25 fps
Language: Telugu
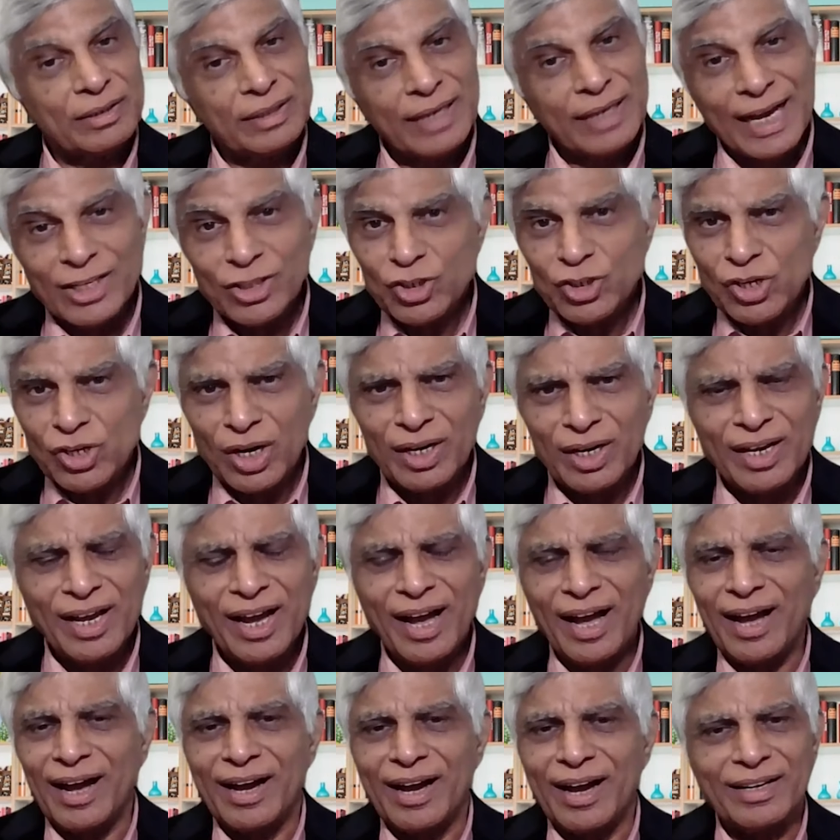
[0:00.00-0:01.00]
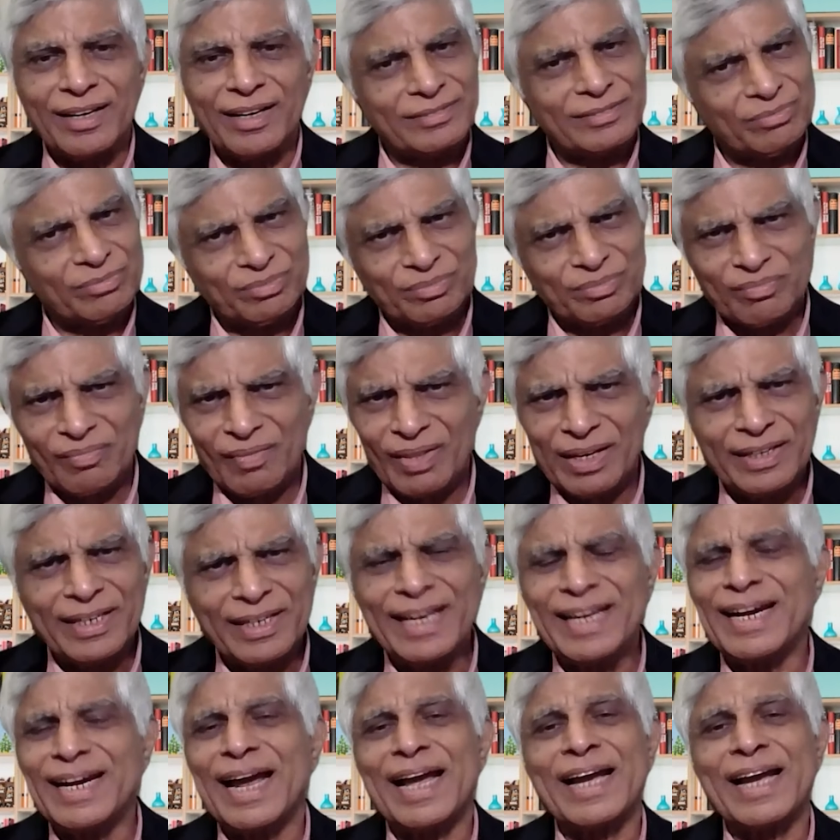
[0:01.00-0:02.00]
న్యాచురల్గా
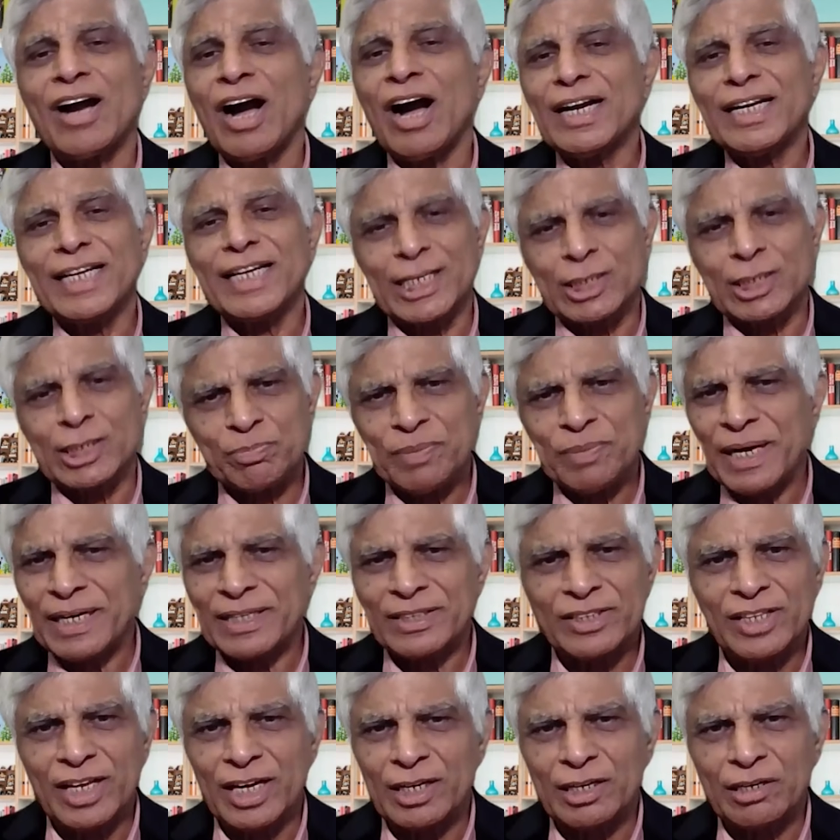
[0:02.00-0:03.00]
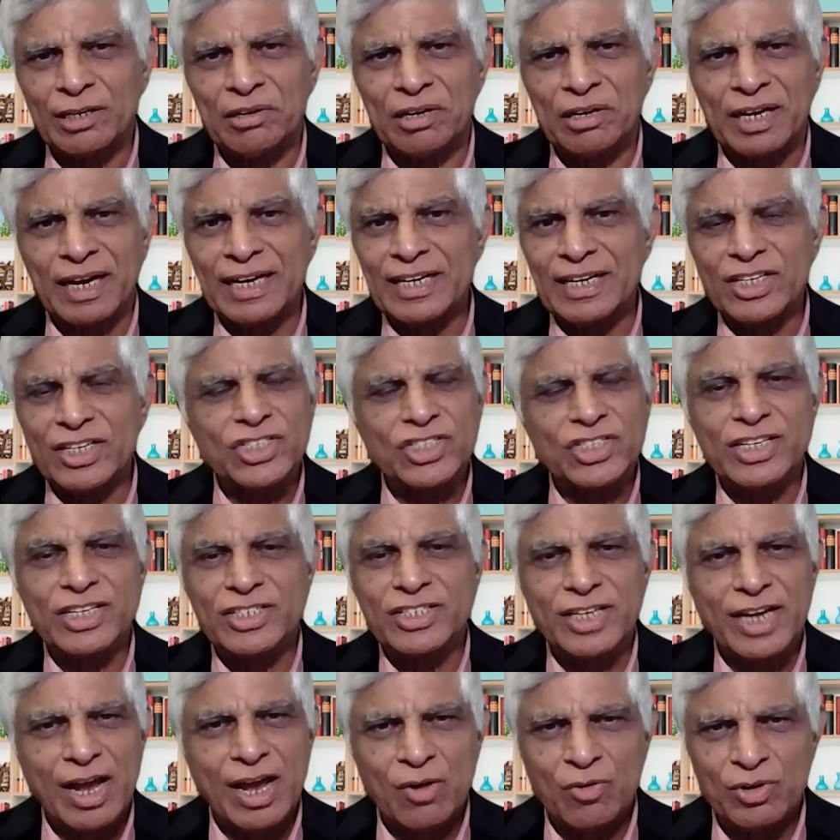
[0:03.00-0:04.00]
నేను ఐ కాంట్ ఎక్స్పెక్ట్ దట్
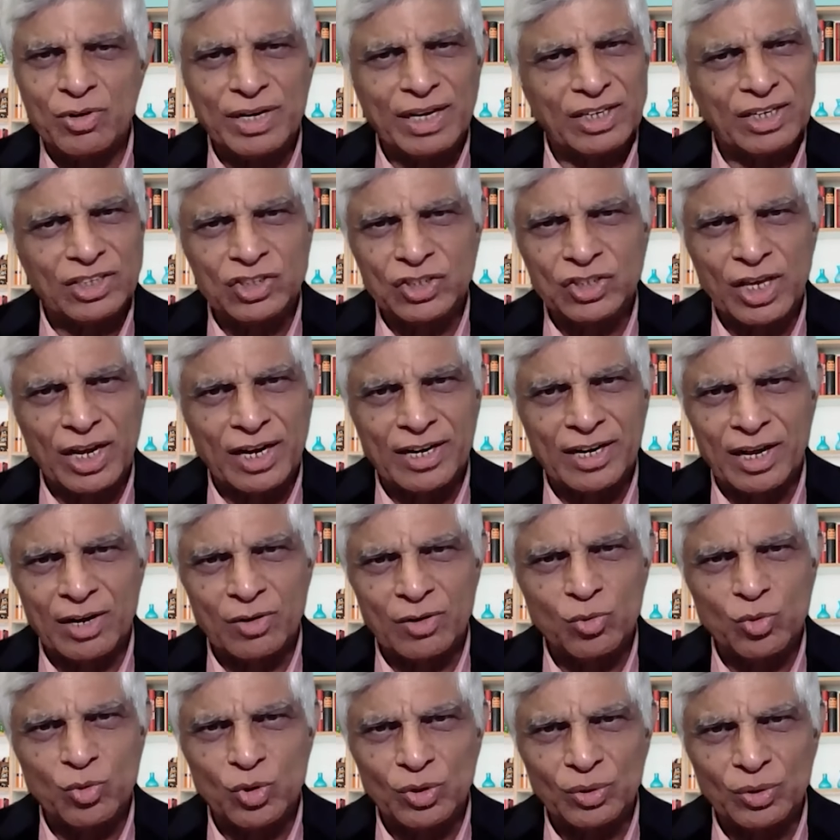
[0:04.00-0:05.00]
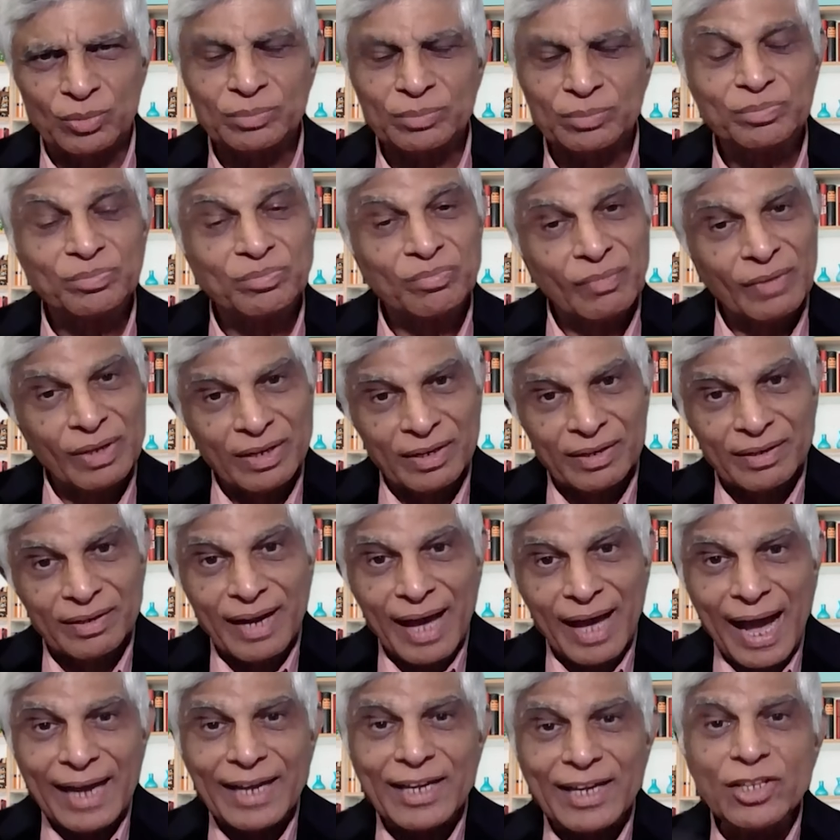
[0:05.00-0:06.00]
కండిషన్స్ లేకుండా ఇస్తారని అనుకోను
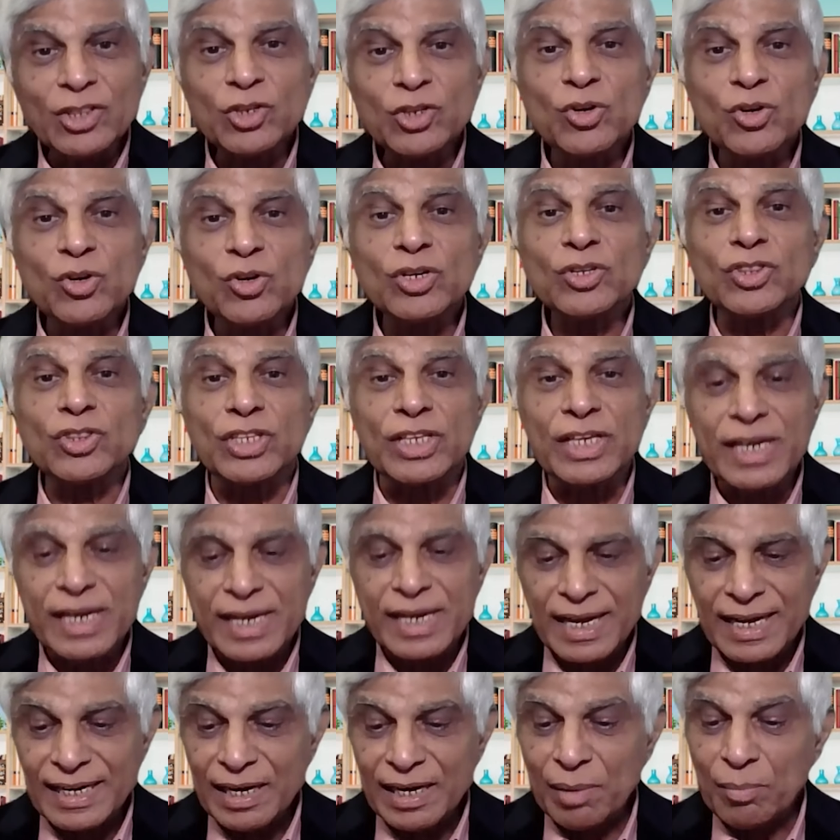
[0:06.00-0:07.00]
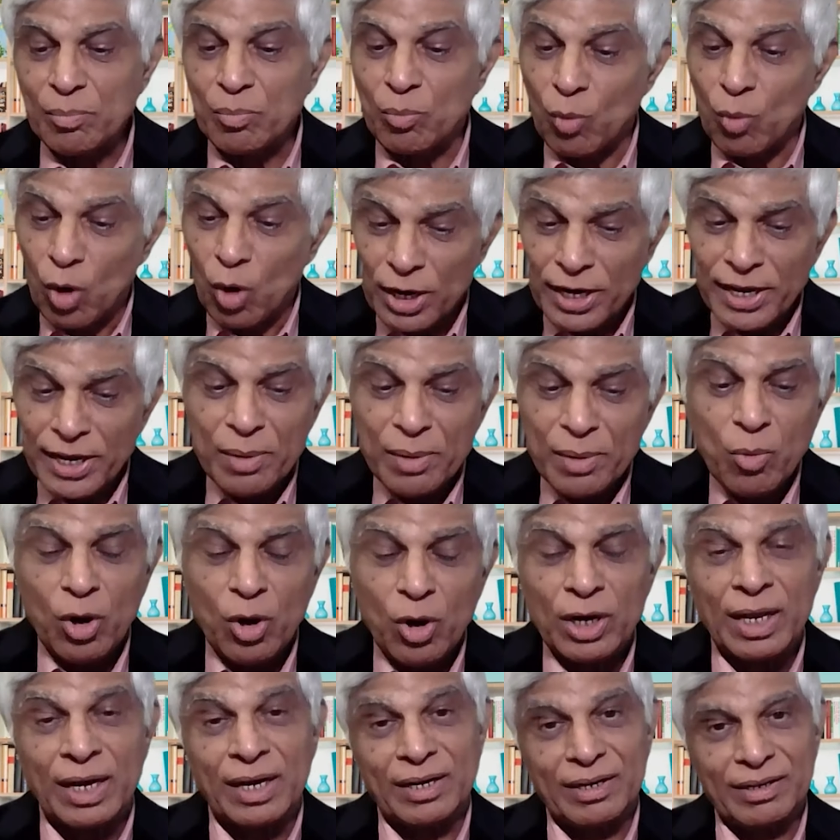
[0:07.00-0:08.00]
నాకెందుకోను దీనికన్నా మోడీ
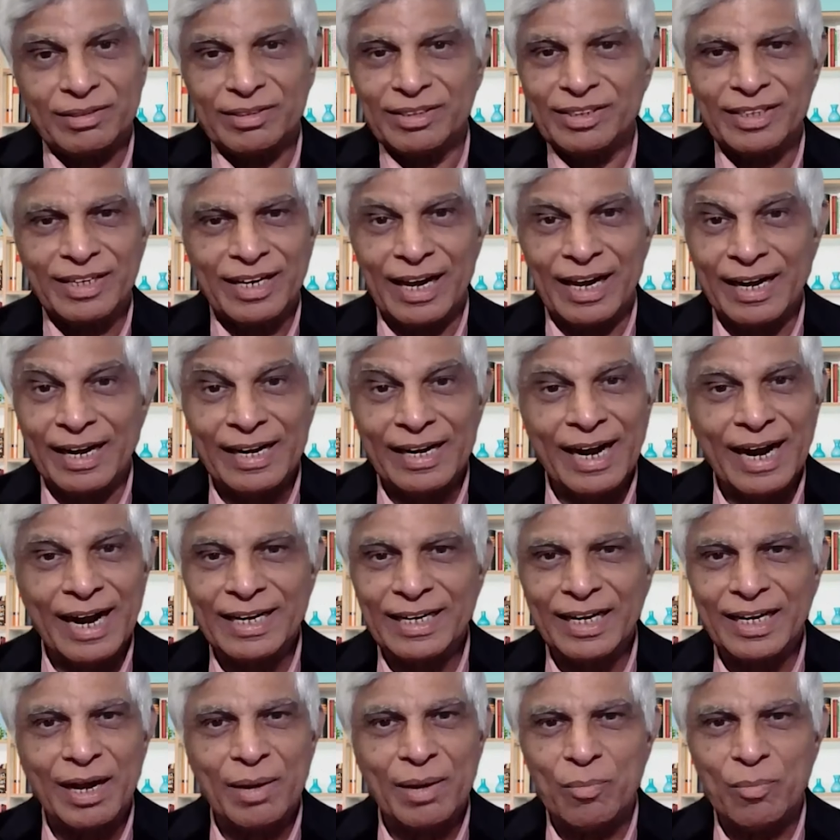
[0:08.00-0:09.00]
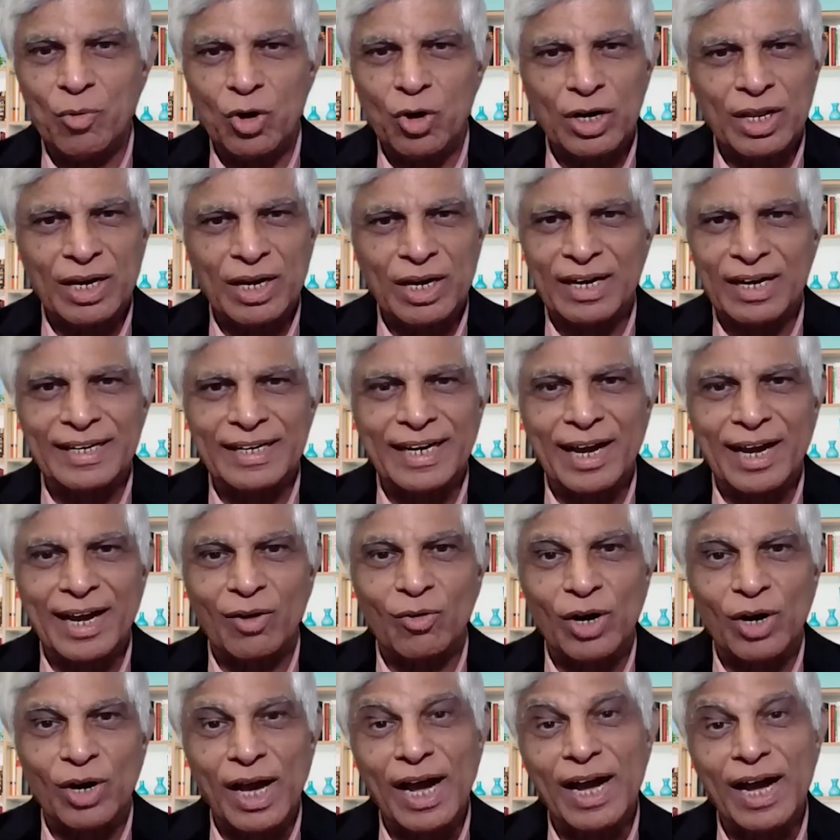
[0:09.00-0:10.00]
మోడల్ కర్ణాటక మోడల్ కన్నా
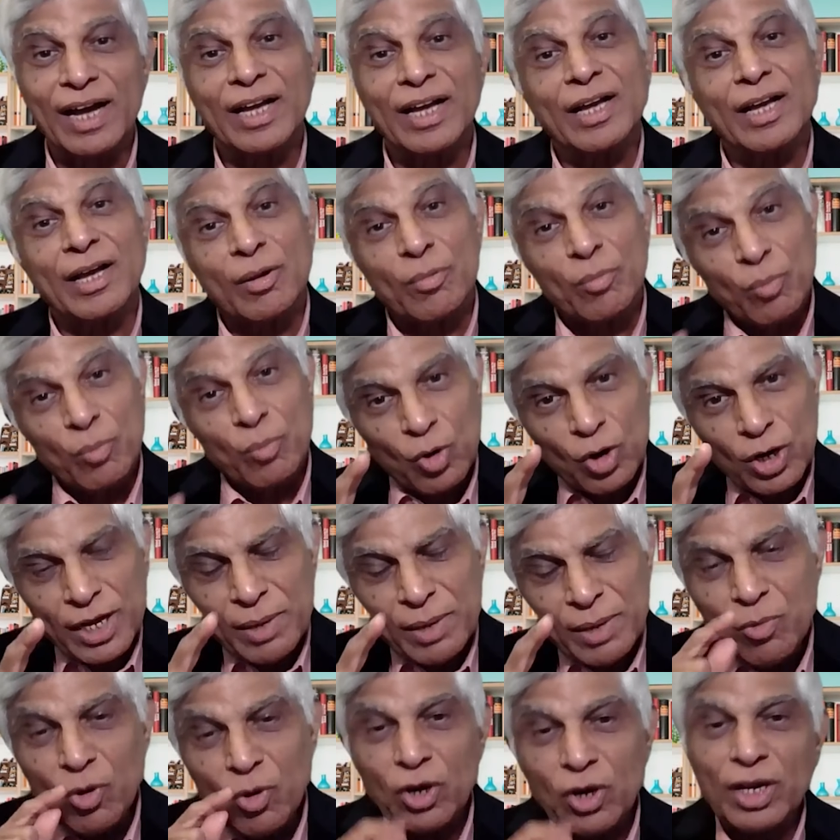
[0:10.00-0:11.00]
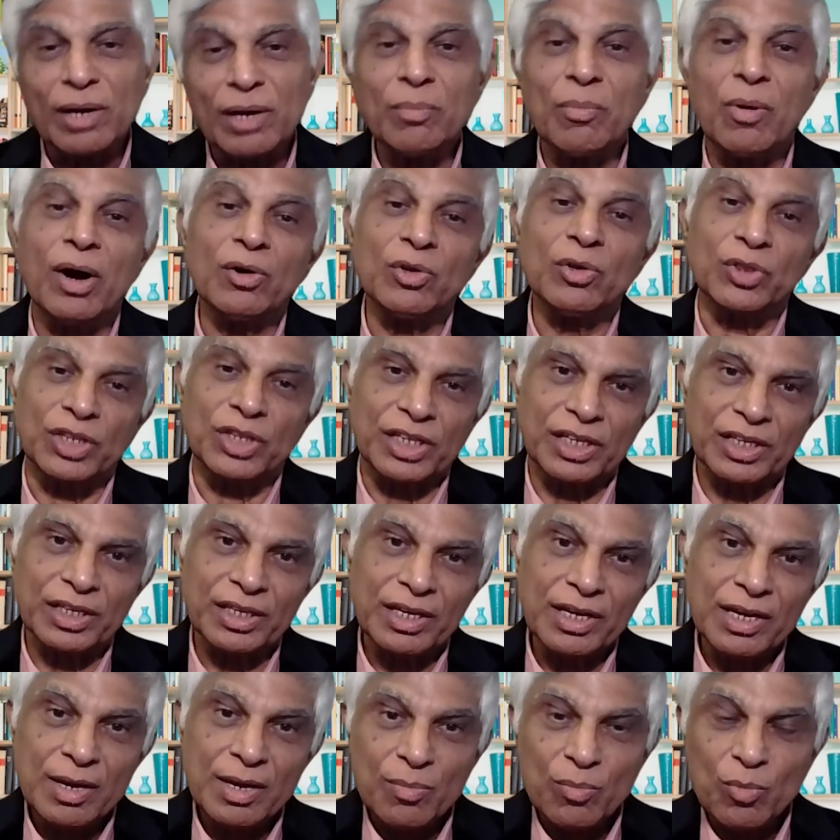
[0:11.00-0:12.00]
కూడా మోడీ మోడల్ బాగుంది
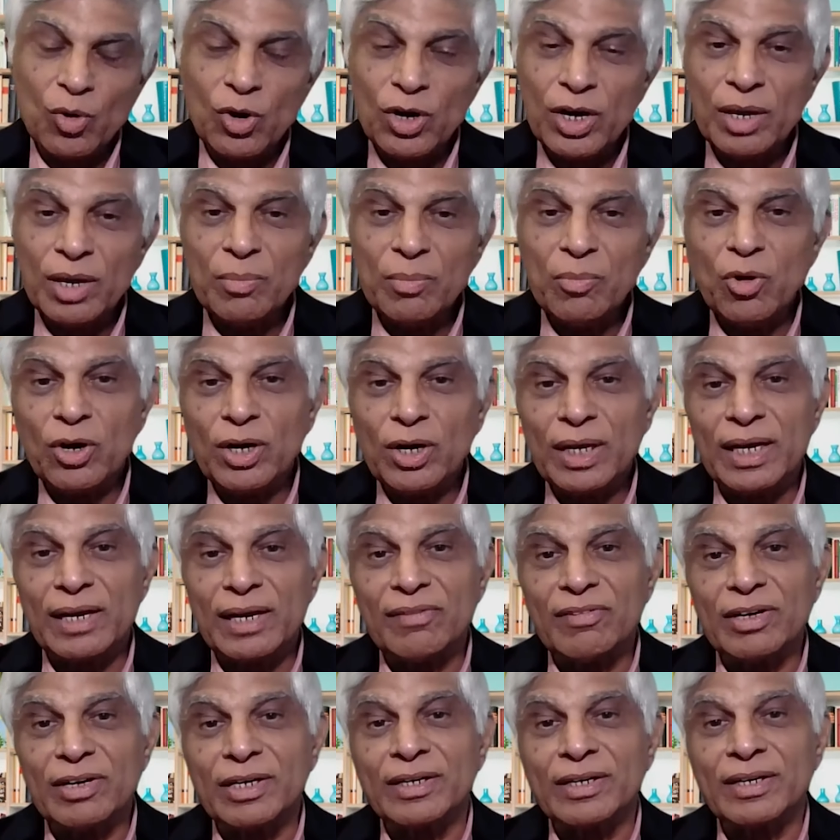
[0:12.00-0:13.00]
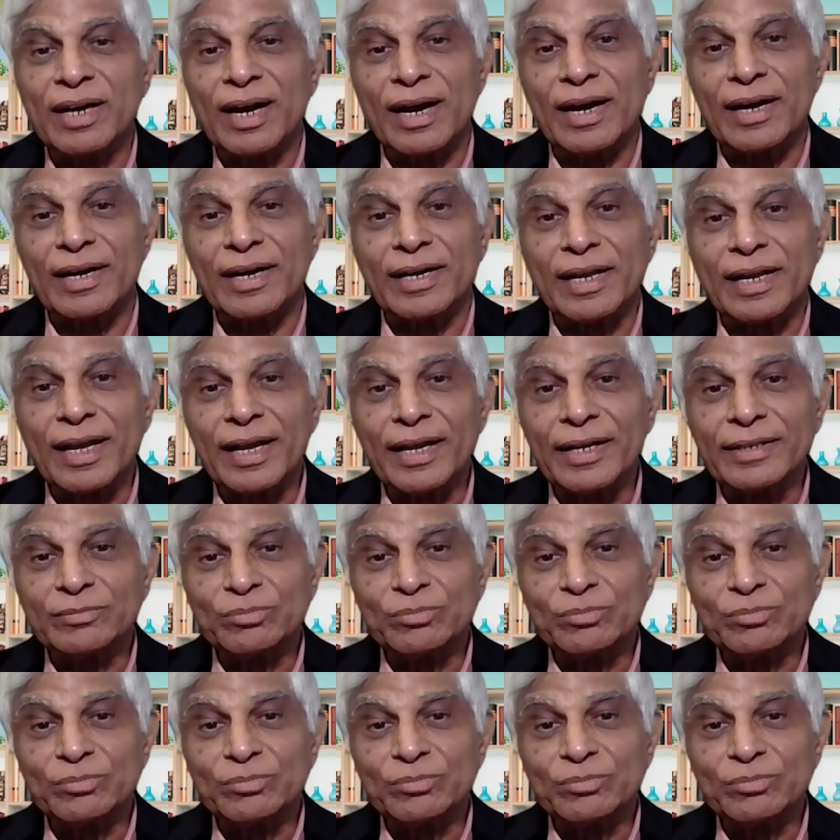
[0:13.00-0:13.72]
మోడీ మోడల్ ఏమంటున్నాడంటే